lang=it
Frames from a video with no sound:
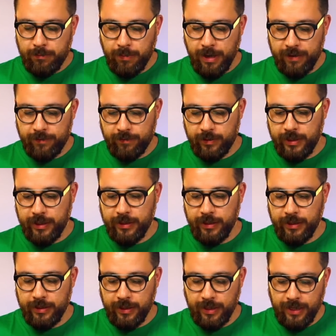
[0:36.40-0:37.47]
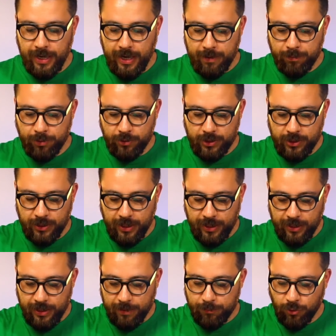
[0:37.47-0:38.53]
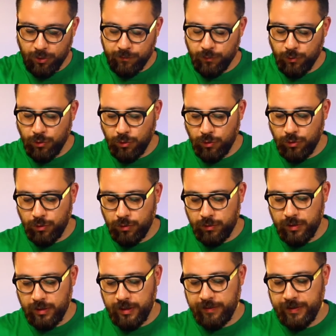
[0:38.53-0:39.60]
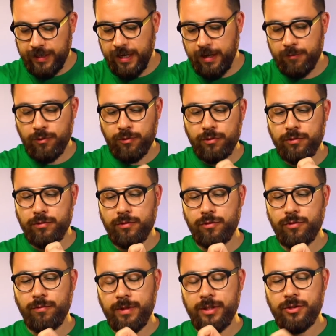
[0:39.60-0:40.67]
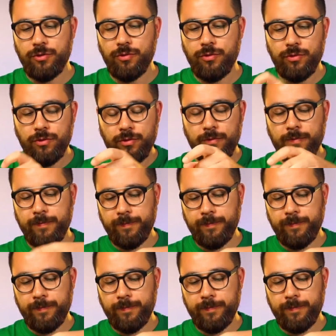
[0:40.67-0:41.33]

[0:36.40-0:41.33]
ma che dite le apro sì dai le apro al volo e vediamo come sono